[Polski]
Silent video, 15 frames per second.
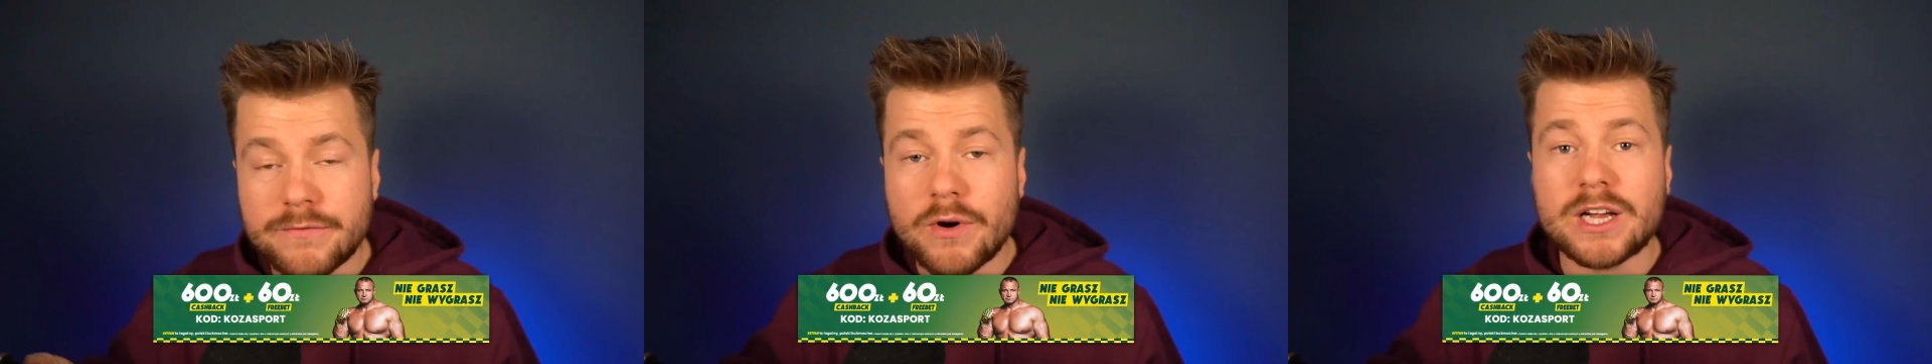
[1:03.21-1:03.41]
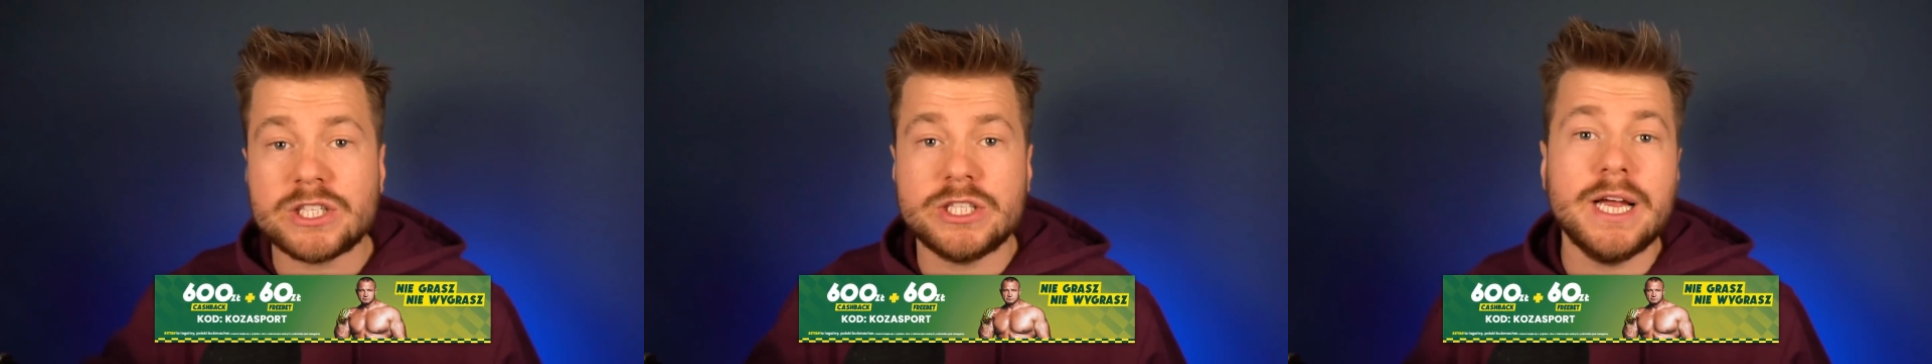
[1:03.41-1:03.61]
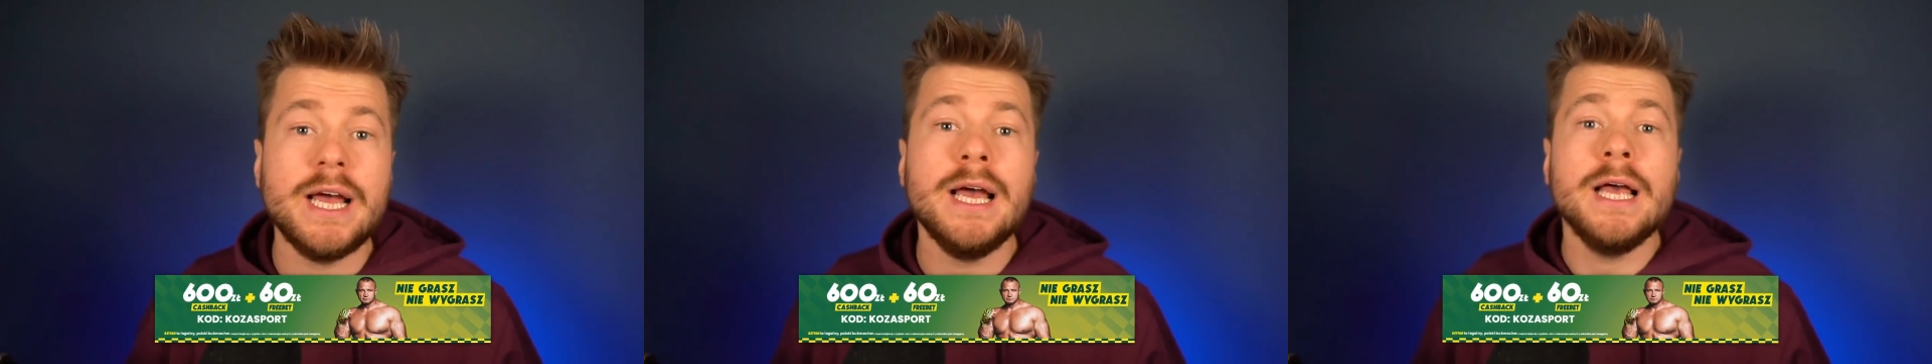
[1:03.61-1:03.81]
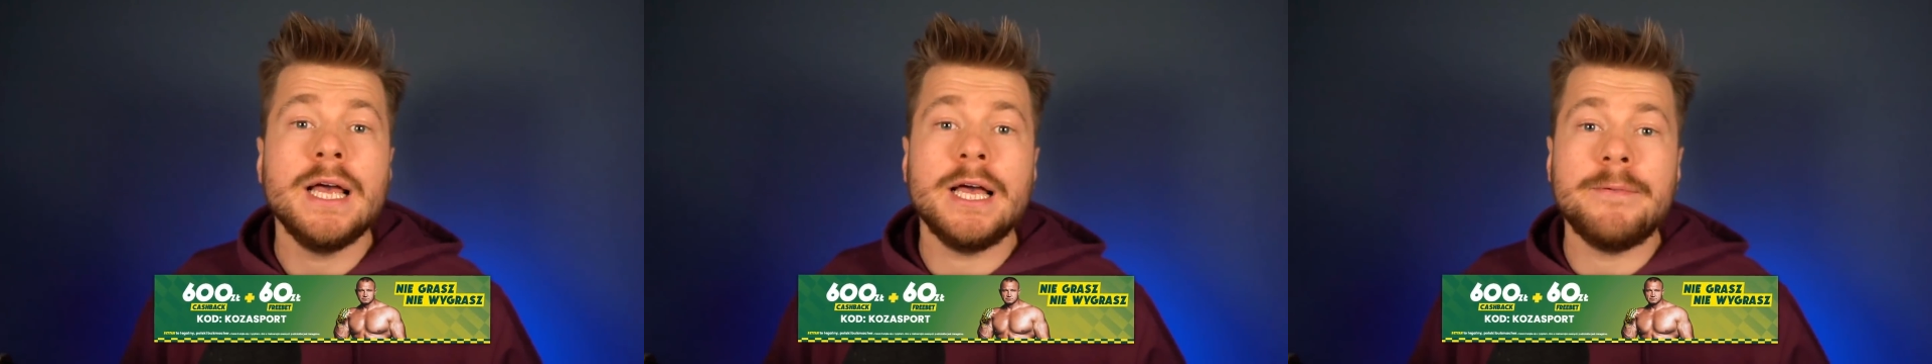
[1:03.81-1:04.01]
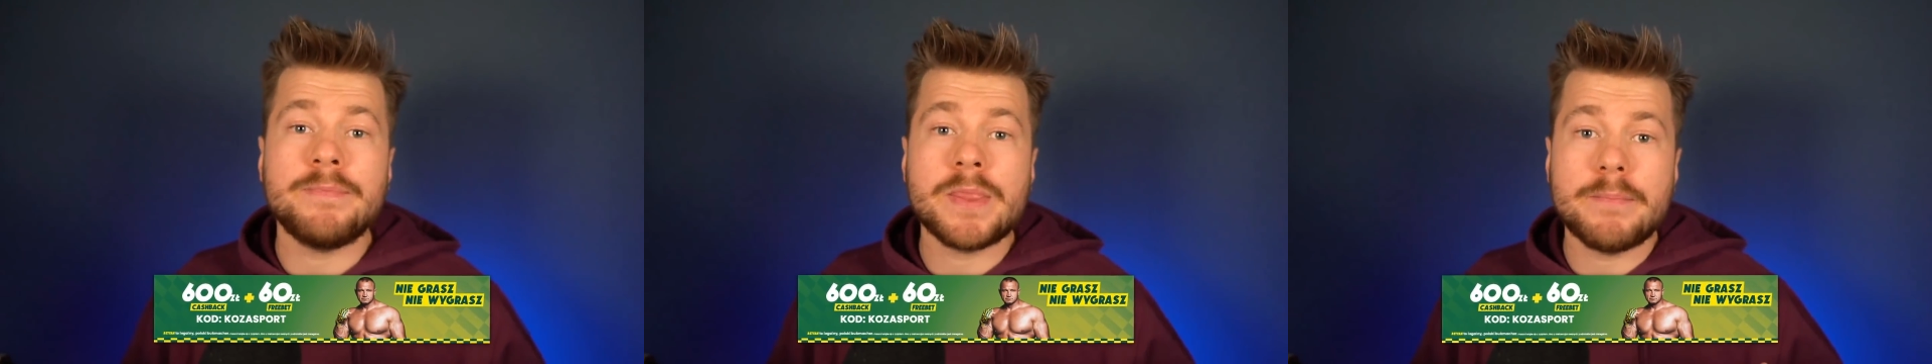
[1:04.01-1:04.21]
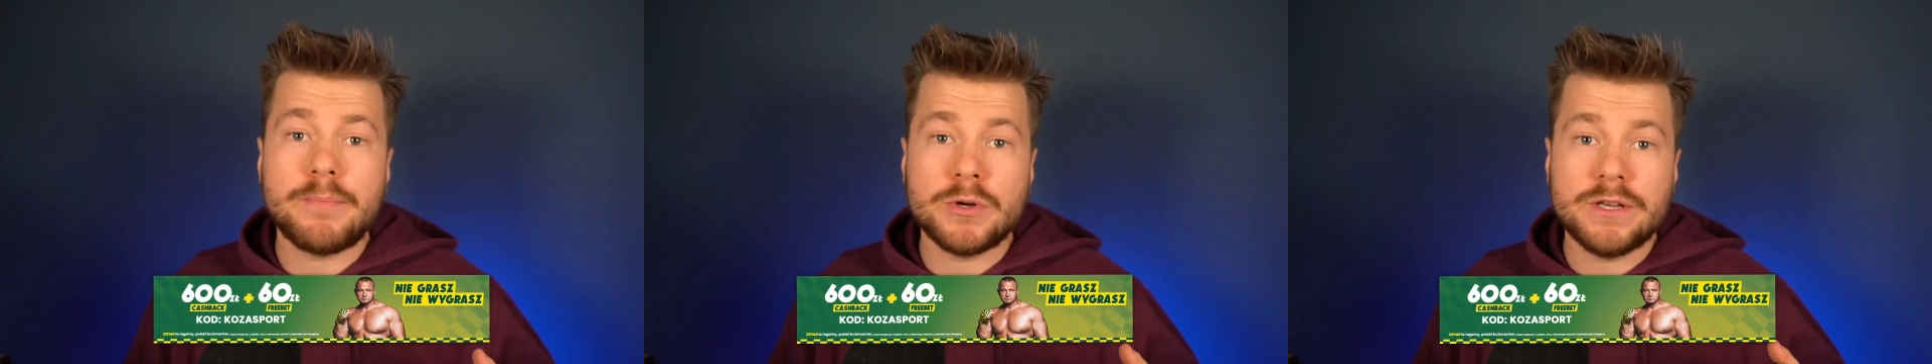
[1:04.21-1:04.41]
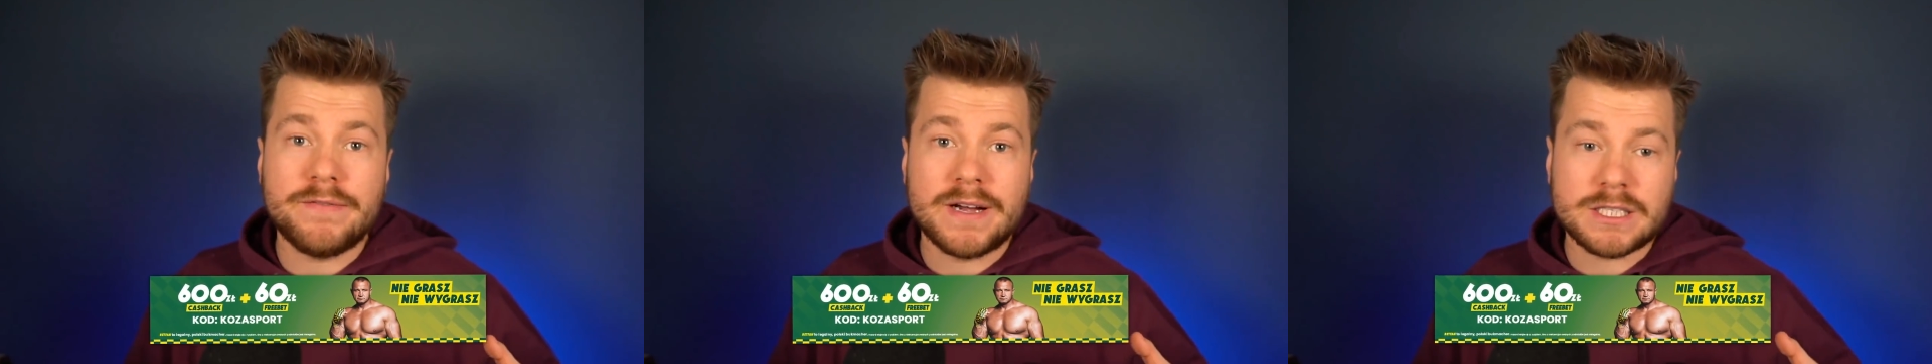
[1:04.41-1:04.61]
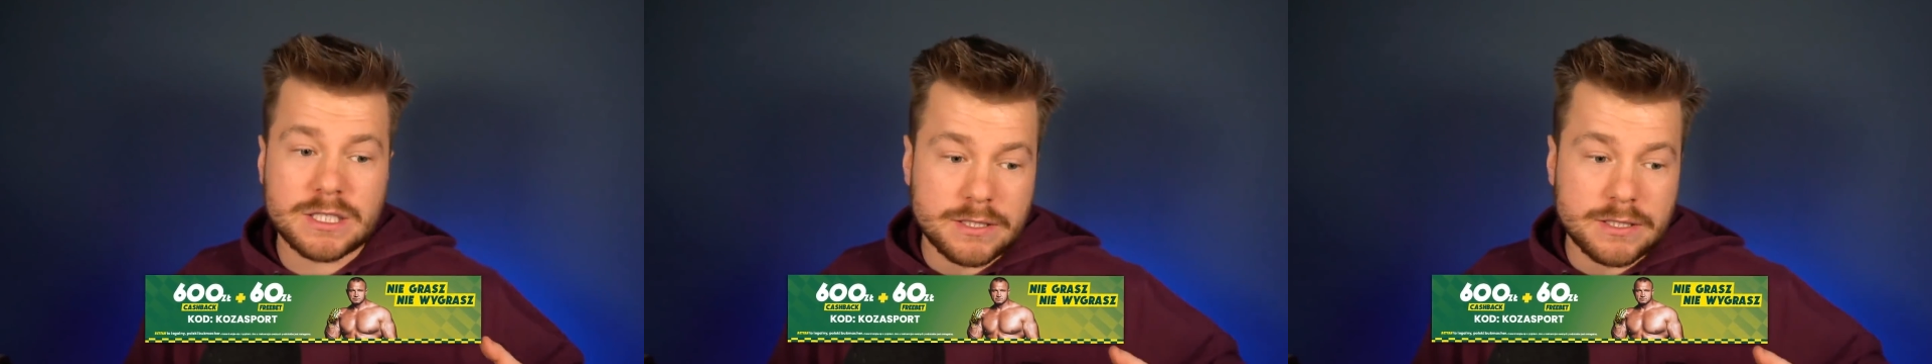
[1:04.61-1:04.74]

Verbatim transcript: właśnie, ponieważ